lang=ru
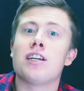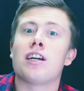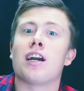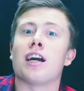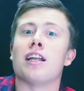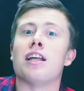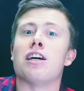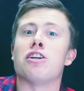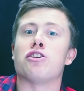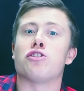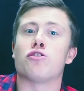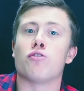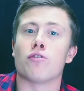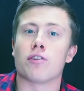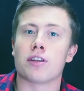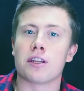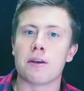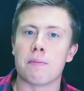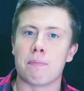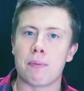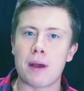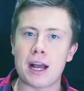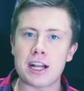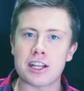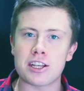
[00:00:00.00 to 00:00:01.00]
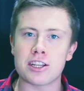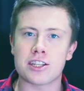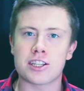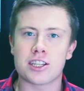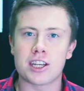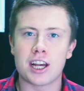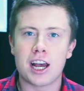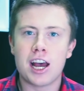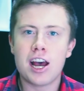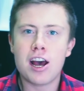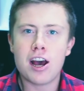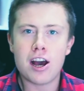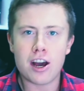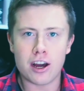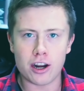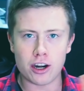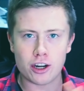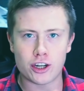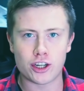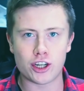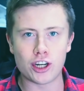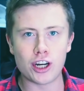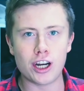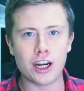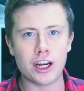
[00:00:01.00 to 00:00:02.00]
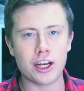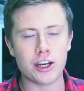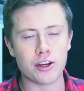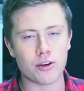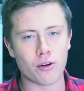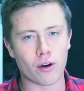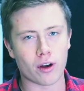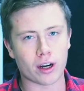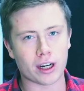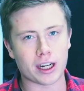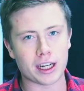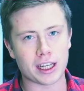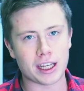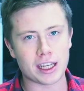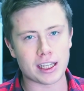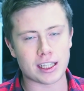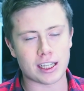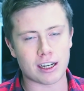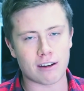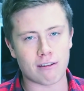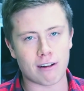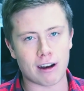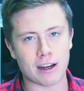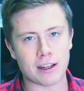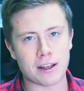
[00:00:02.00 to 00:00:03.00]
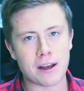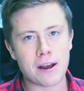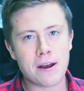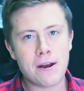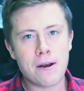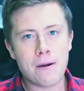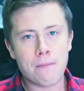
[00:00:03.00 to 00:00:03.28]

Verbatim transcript: никогда с Черной Пятницы, решили ее организовать.